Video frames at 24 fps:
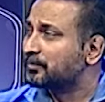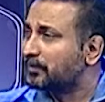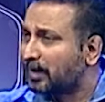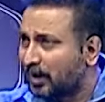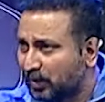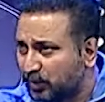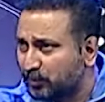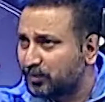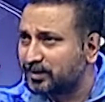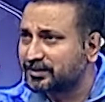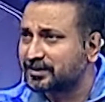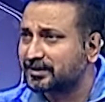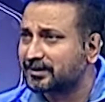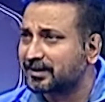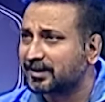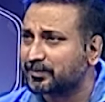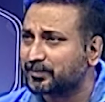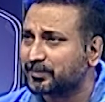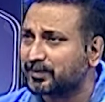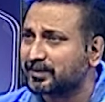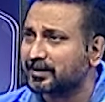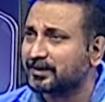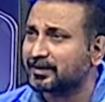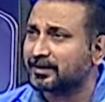ভালোবাসা
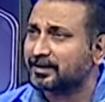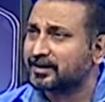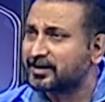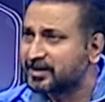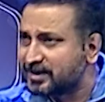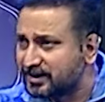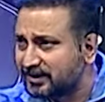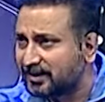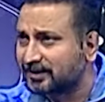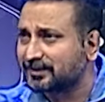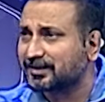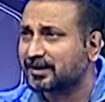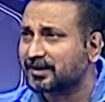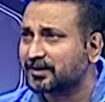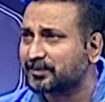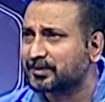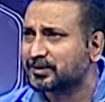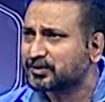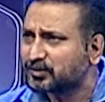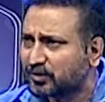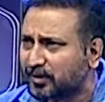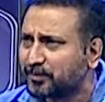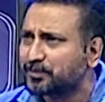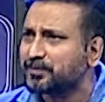থাকবে ঘৃণা থাকবে
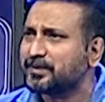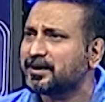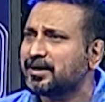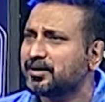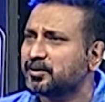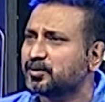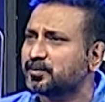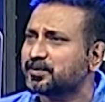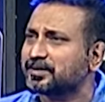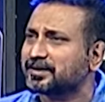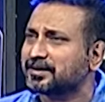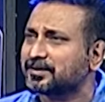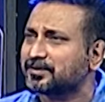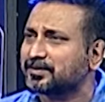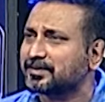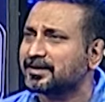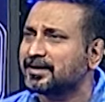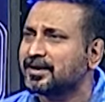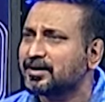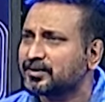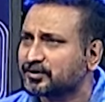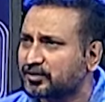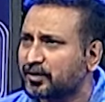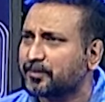সব মিলিত পৃথিবী
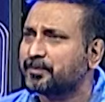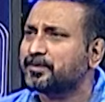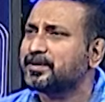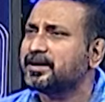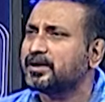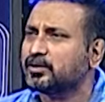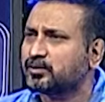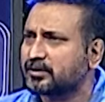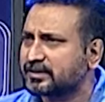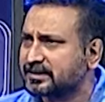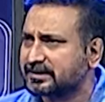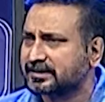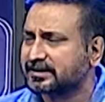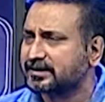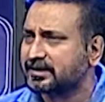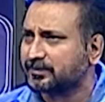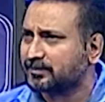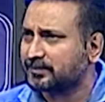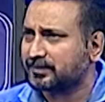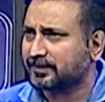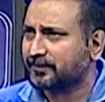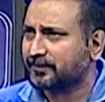সব মিলিত স্ক্রিপ্ট